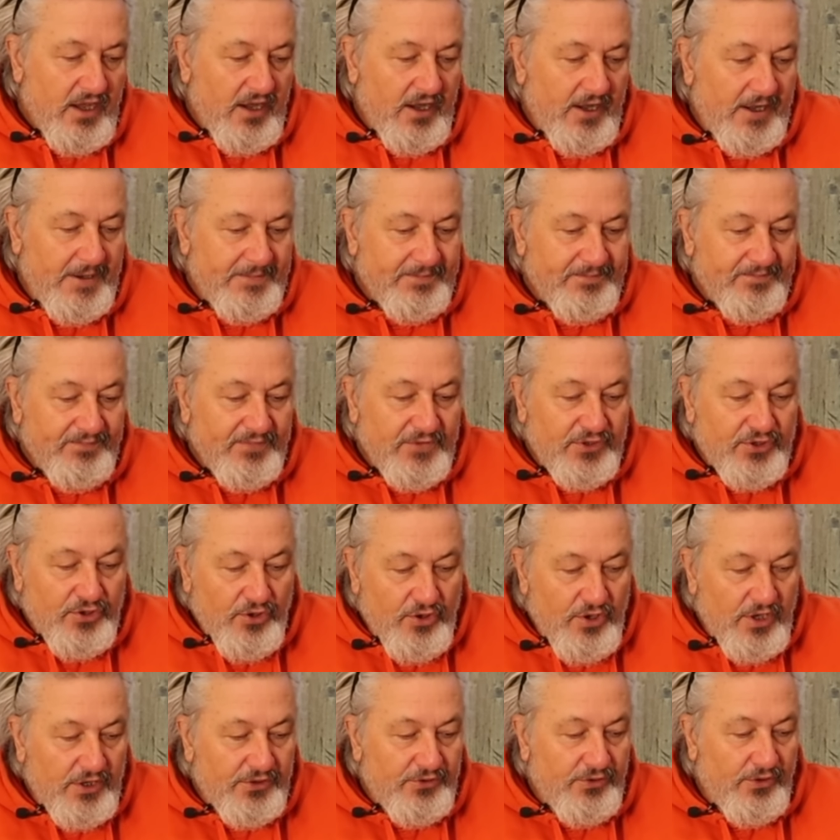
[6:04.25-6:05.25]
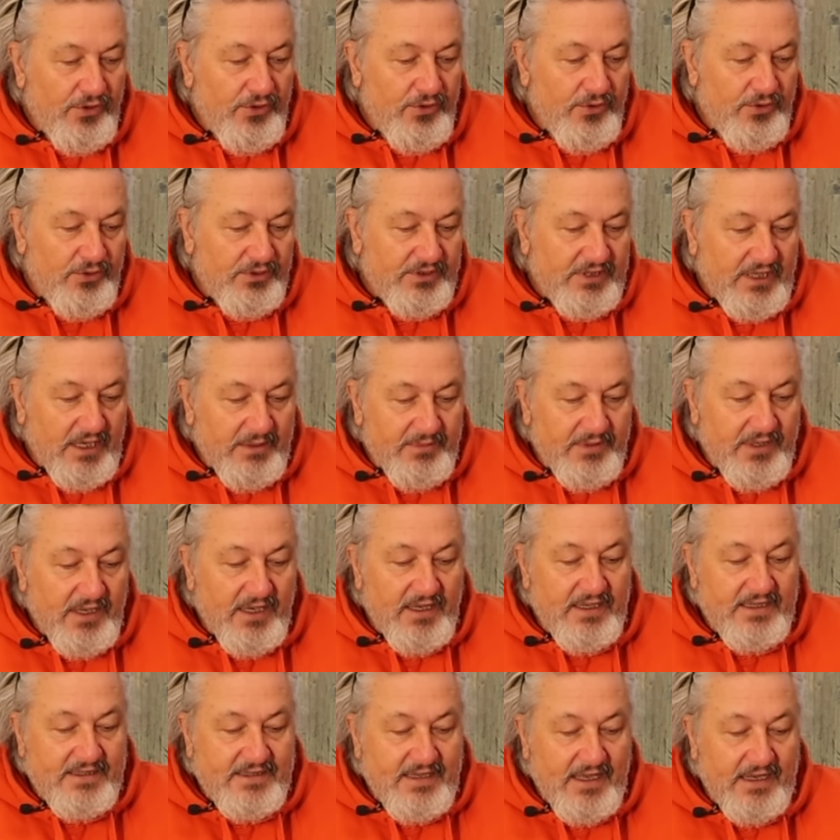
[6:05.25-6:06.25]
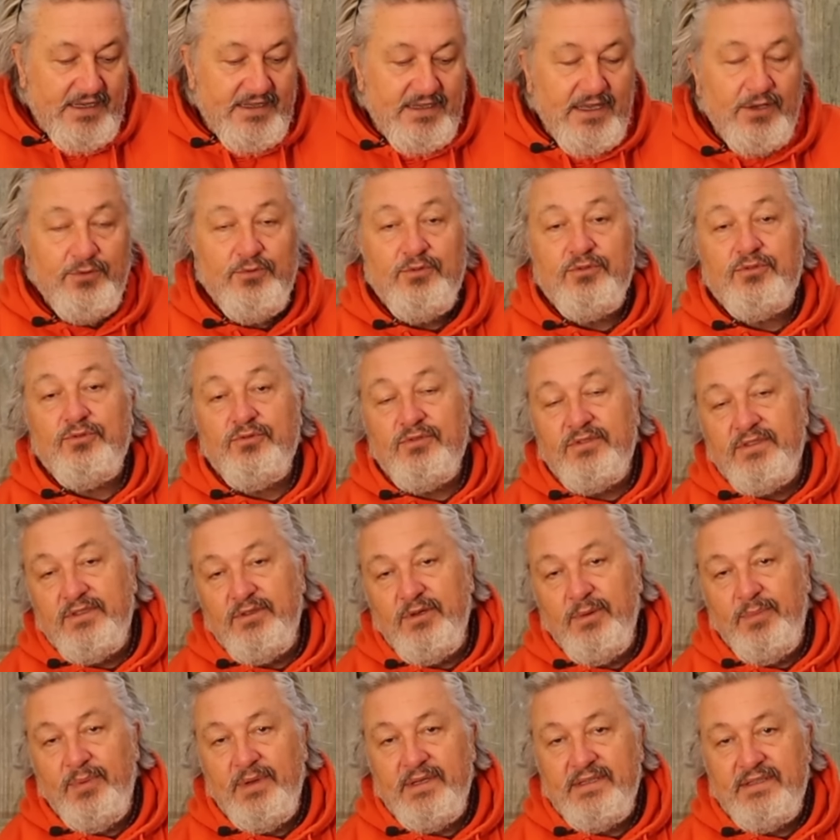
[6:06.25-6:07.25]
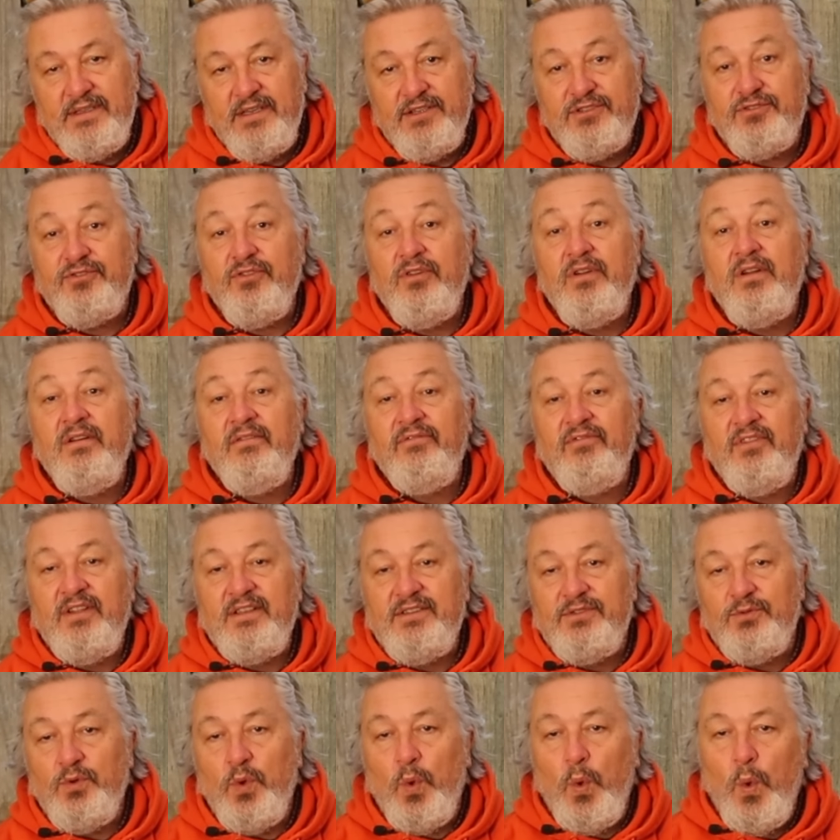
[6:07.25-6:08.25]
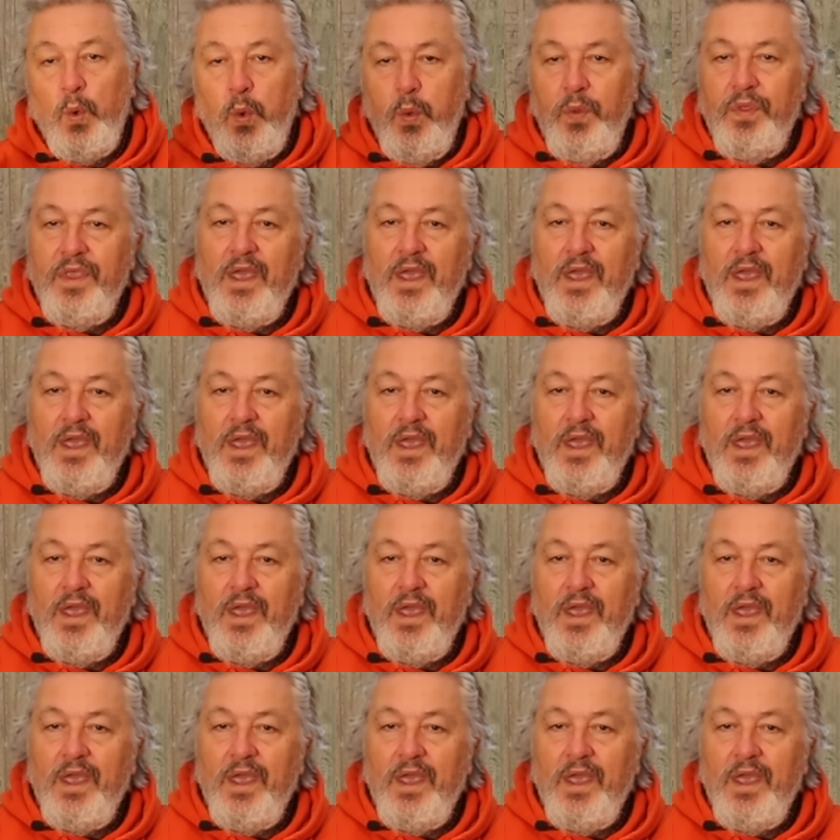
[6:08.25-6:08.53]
Euh, que l'un dans l'autre, eh bien, ils, ils, annoncent aussi au passage que l'inflation,